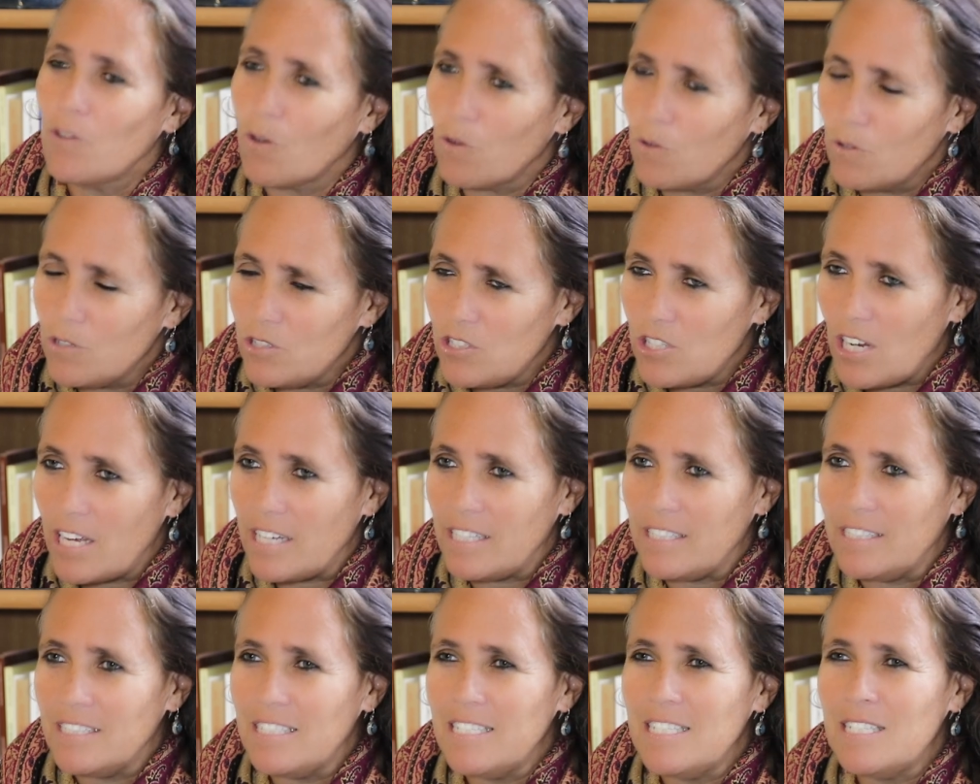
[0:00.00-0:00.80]
dans le
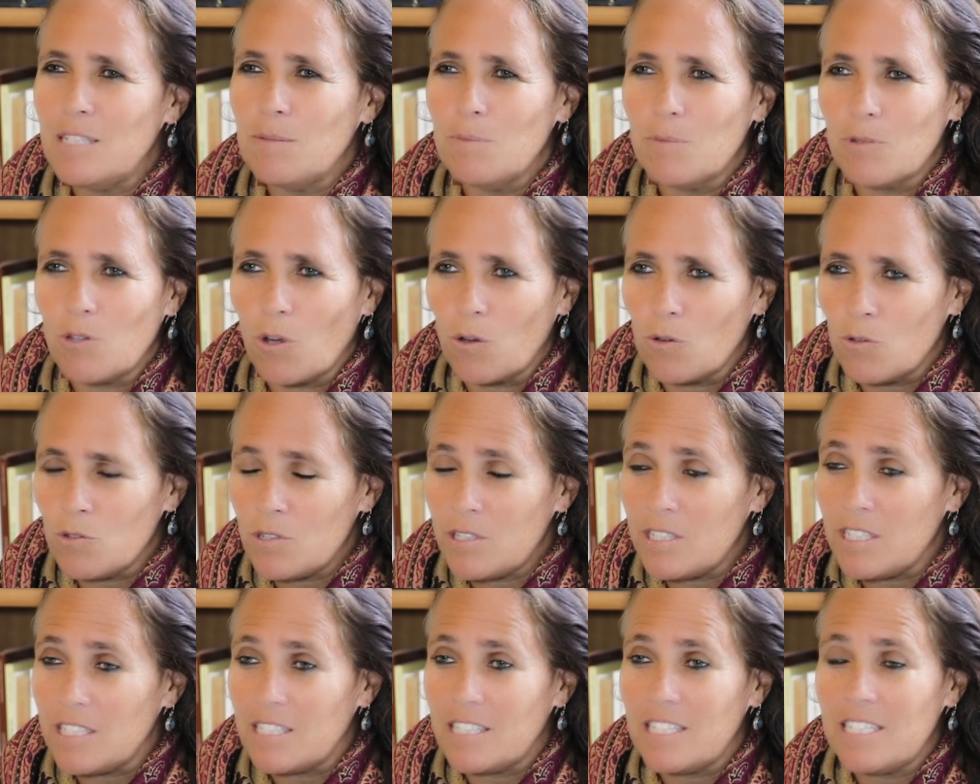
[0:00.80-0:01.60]
jainisme, dans le
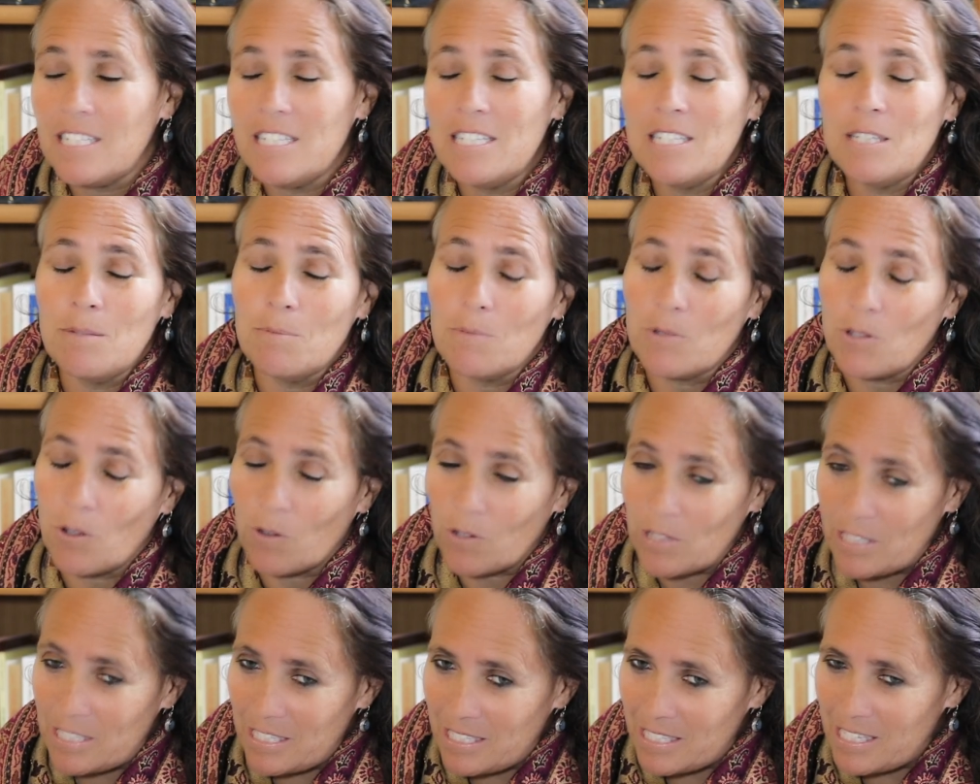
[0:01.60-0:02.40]
sikhisme,
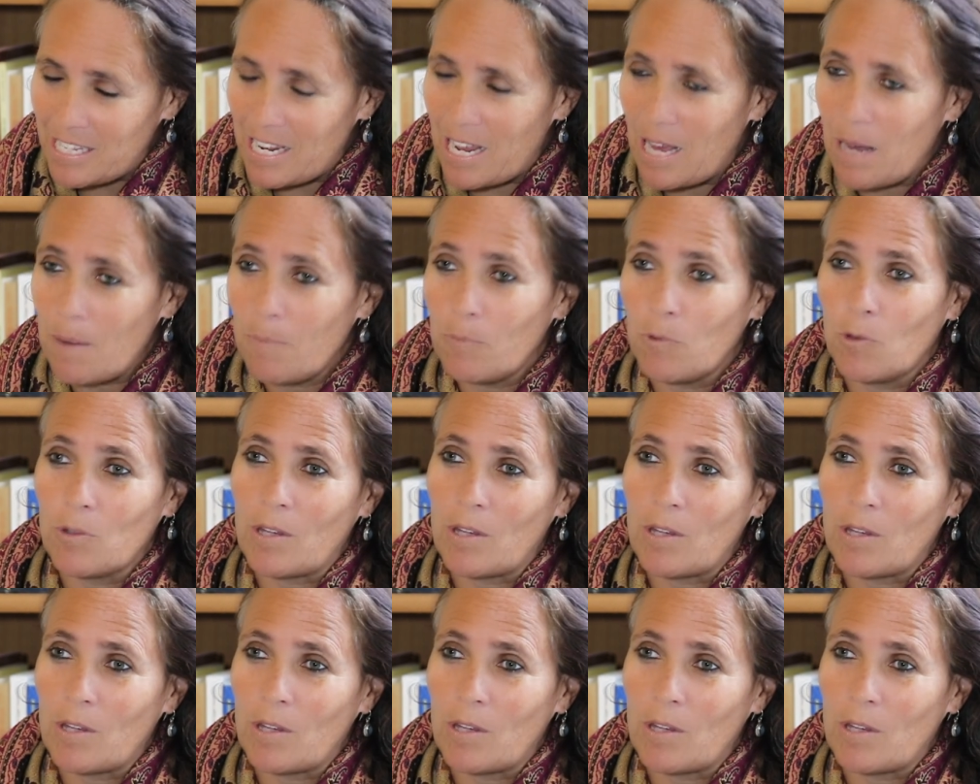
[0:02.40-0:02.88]
dans l'islam,